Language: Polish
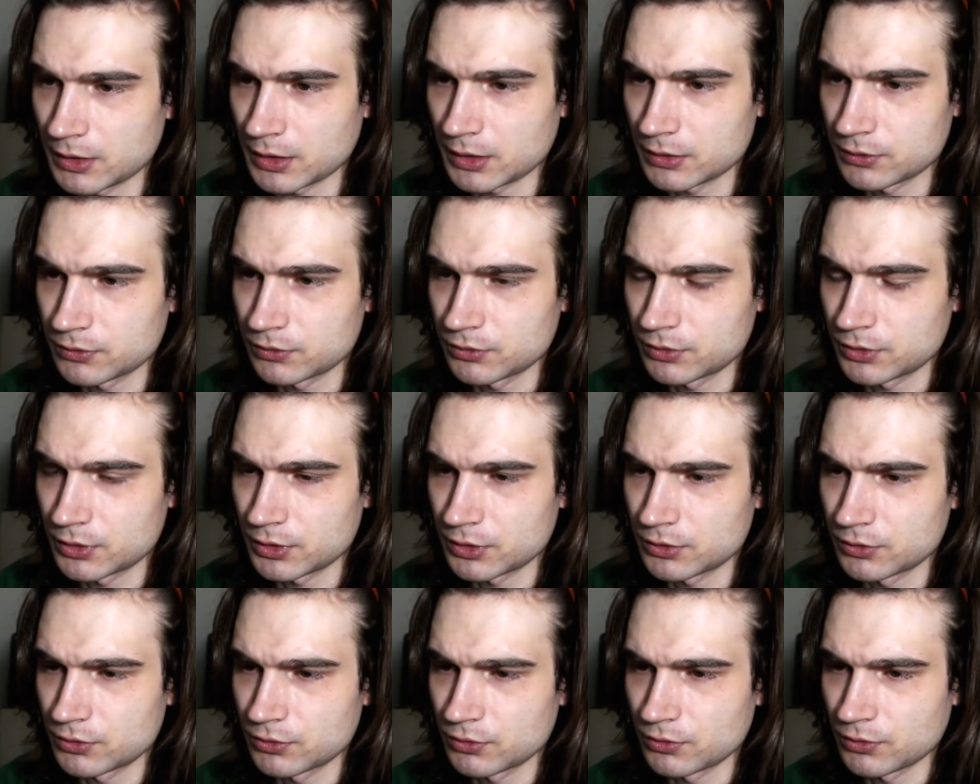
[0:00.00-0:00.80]
Teraz już
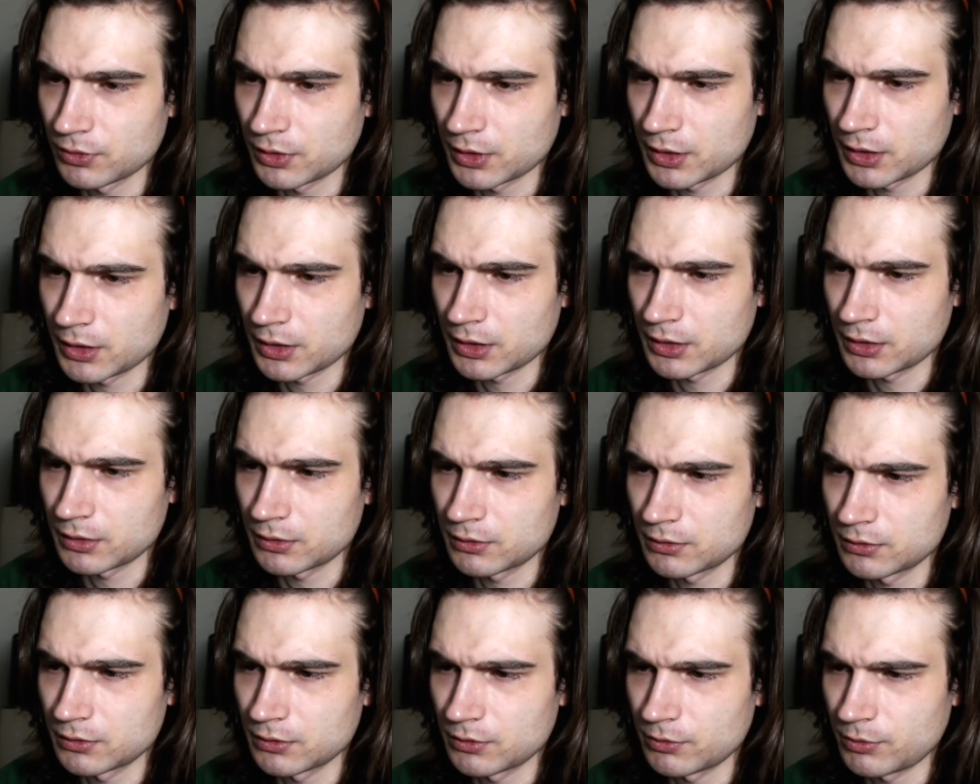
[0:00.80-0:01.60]
się czuję
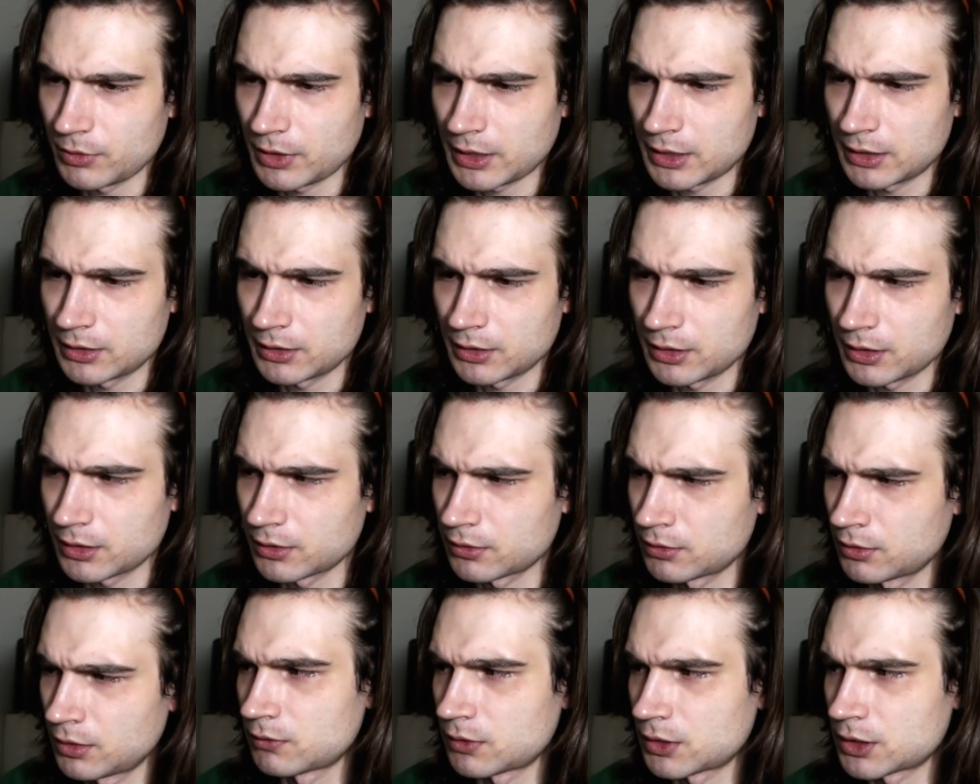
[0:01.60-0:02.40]

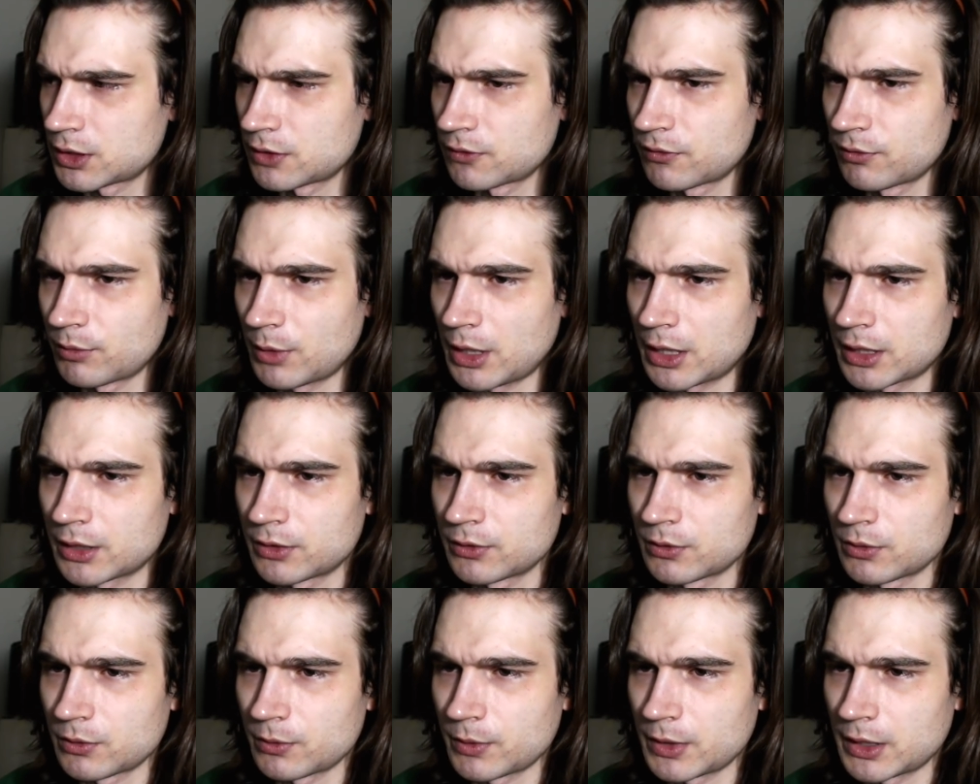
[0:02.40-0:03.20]
normalnie, znaczy w
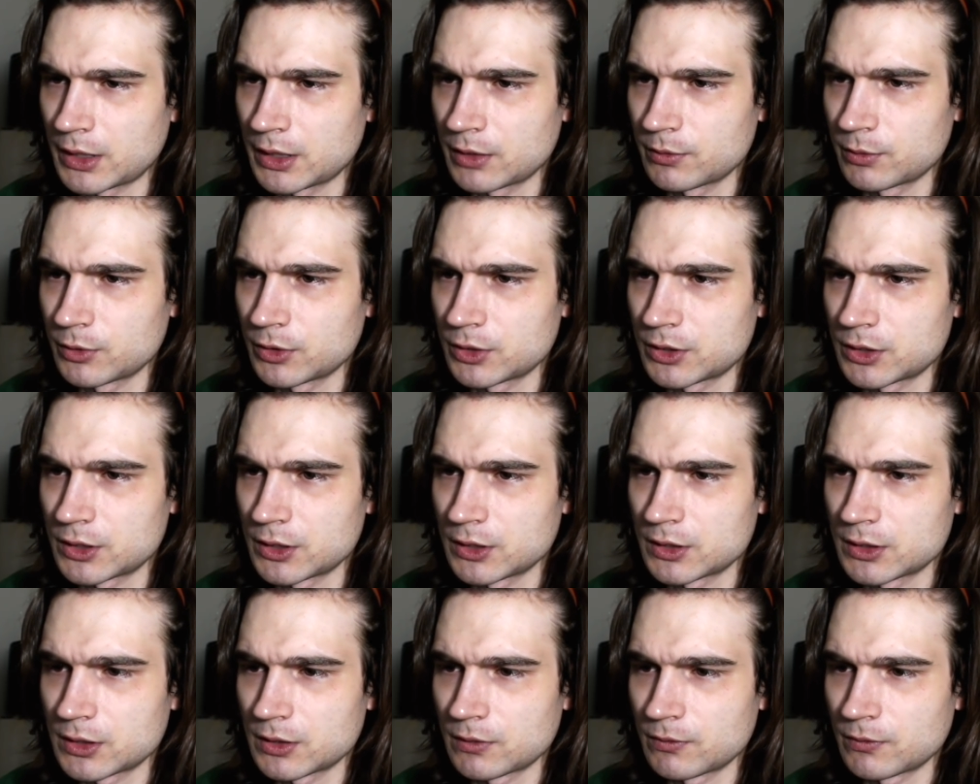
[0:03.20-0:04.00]
miarę normalnie, bo
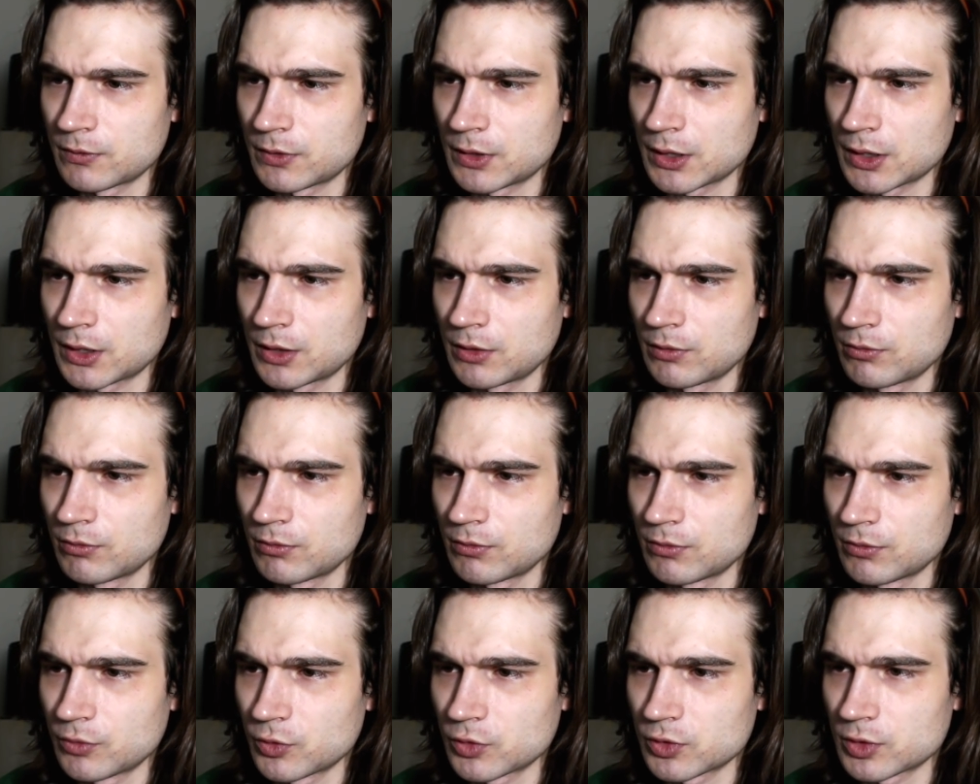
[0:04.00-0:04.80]
jeszcze jestem w
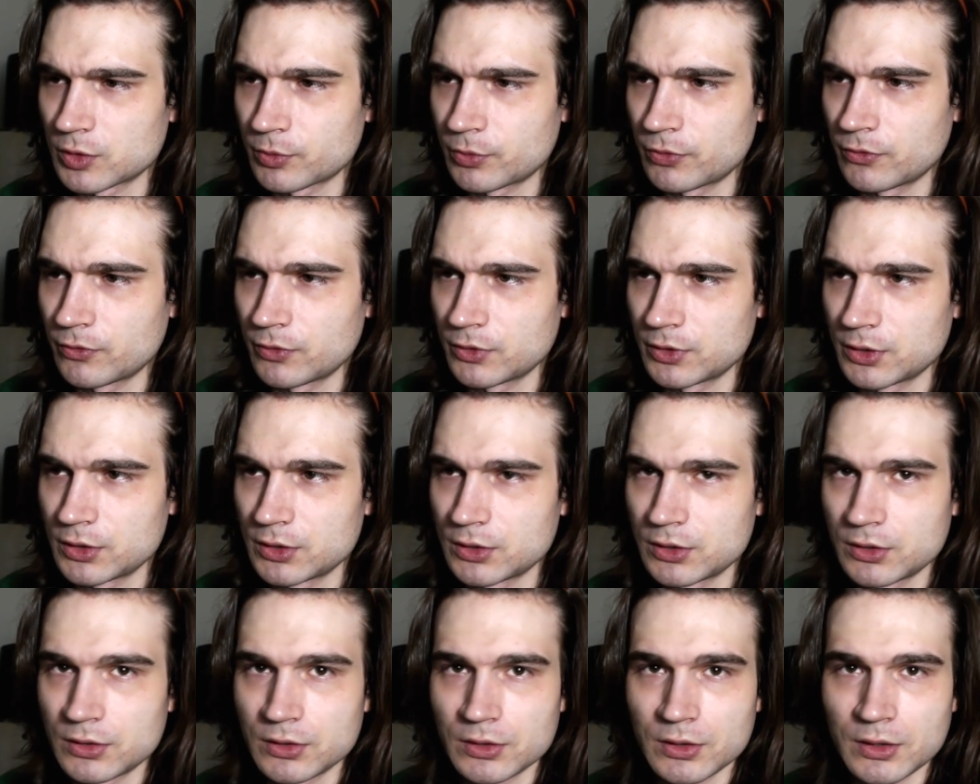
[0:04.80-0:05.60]
takim, można
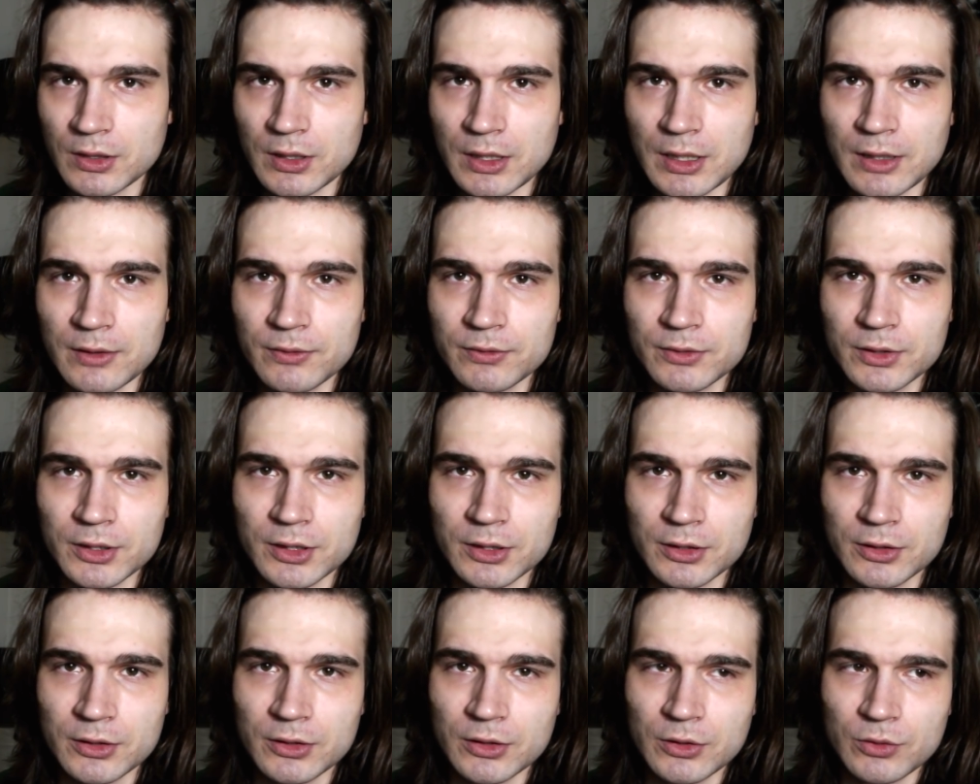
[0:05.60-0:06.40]
powiedzieć,
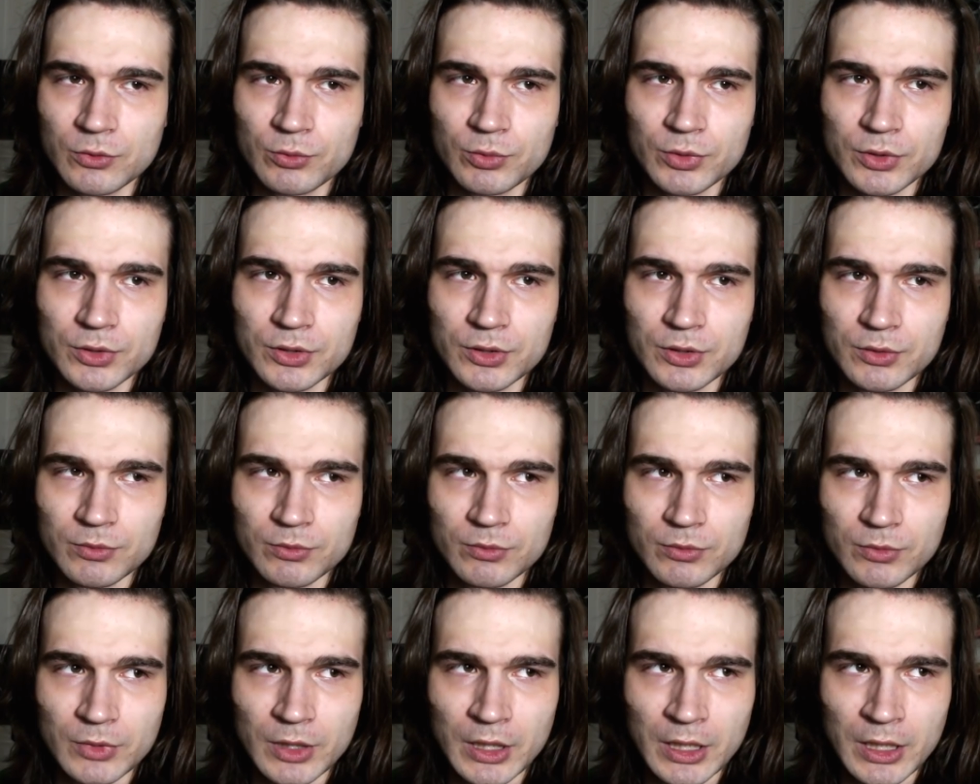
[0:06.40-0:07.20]
afterglow po
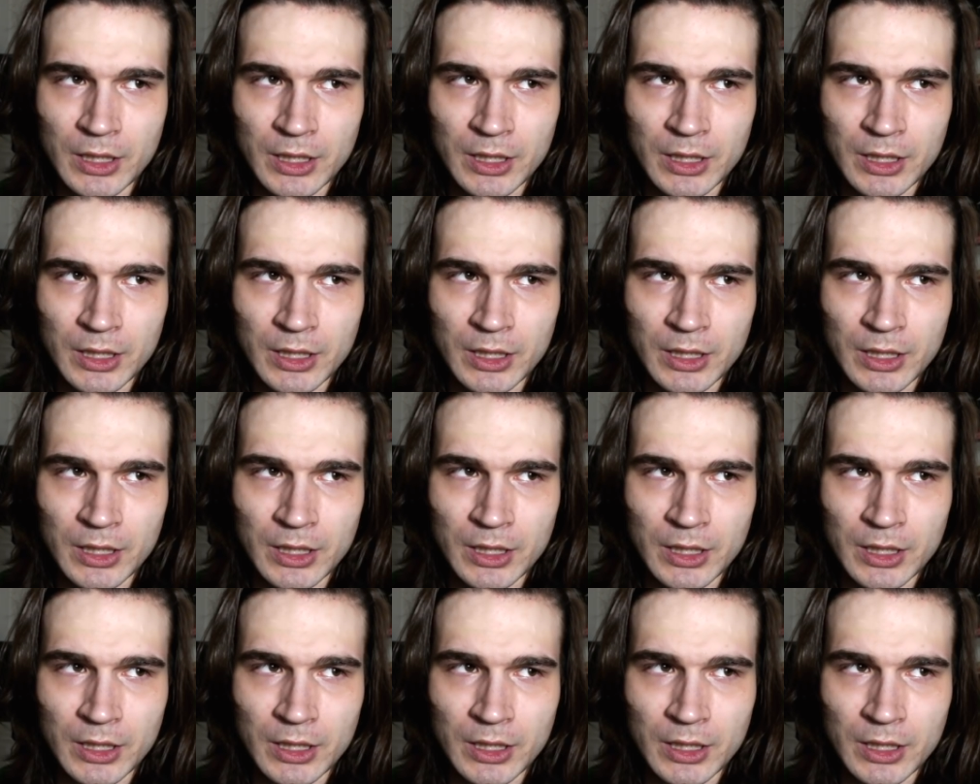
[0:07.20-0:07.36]
tym